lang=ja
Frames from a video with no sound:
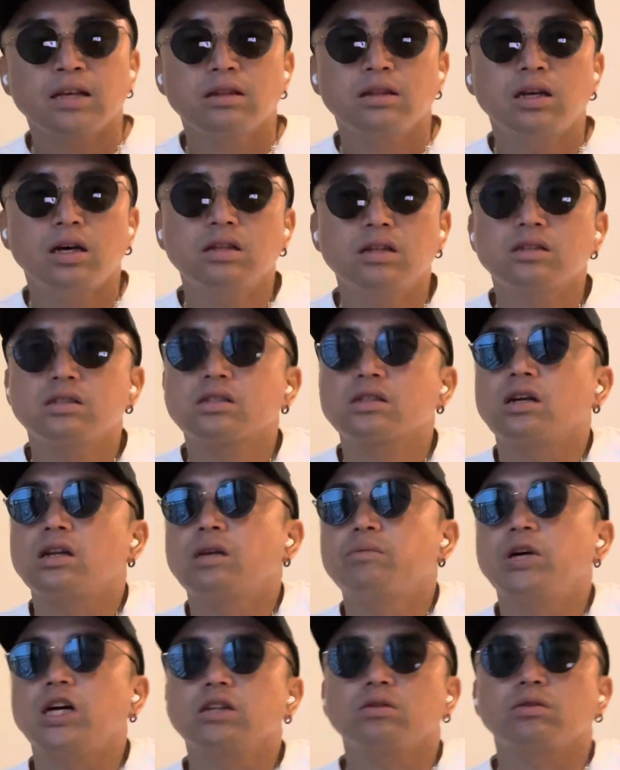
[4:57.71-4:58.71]
なんですかね
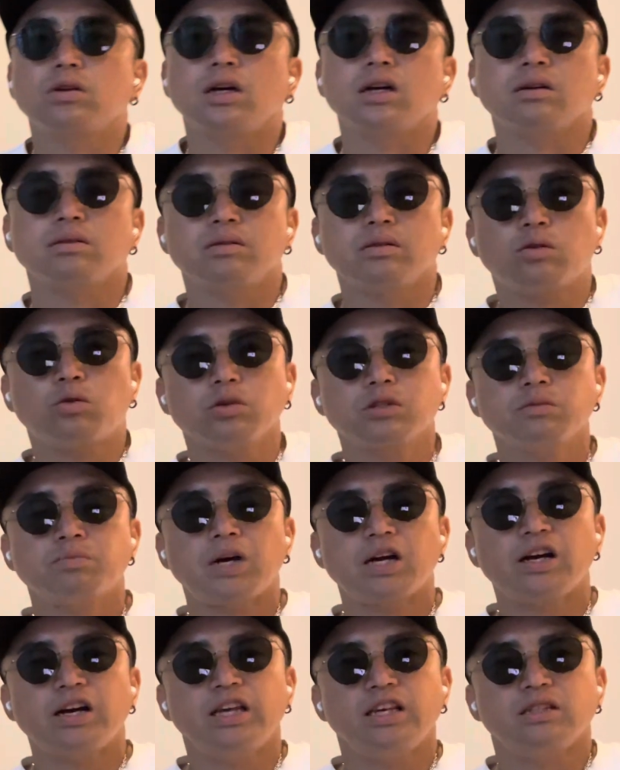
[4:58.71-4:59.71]
まああとは
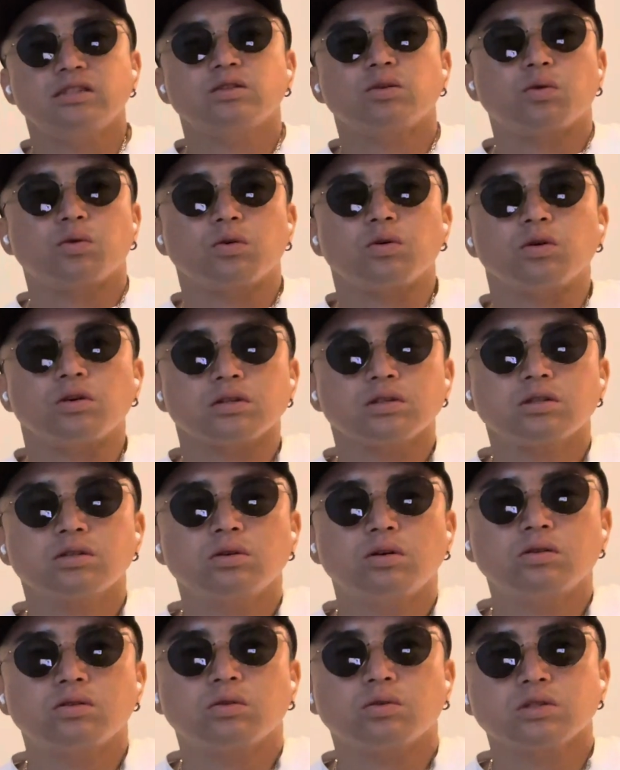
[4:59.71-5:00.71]
コスパがいいんですよここす
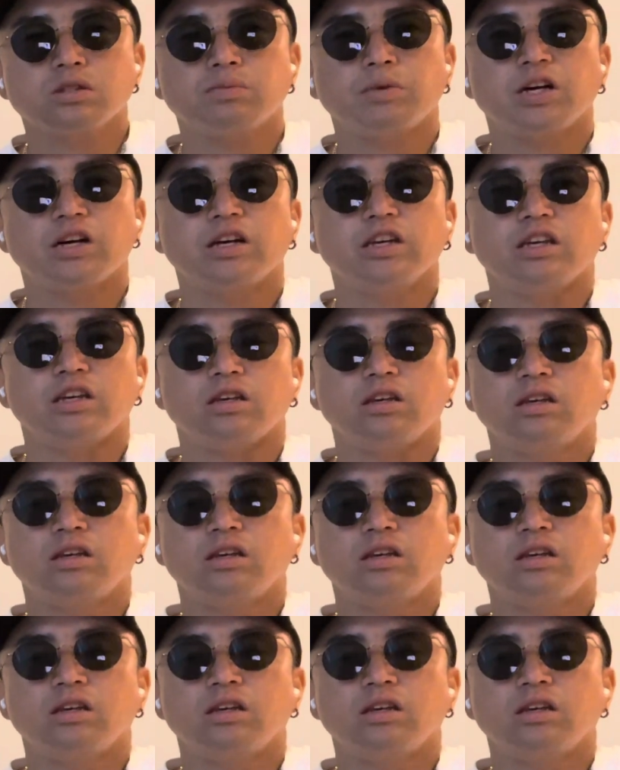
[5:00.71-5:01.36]
ごくコスパがいい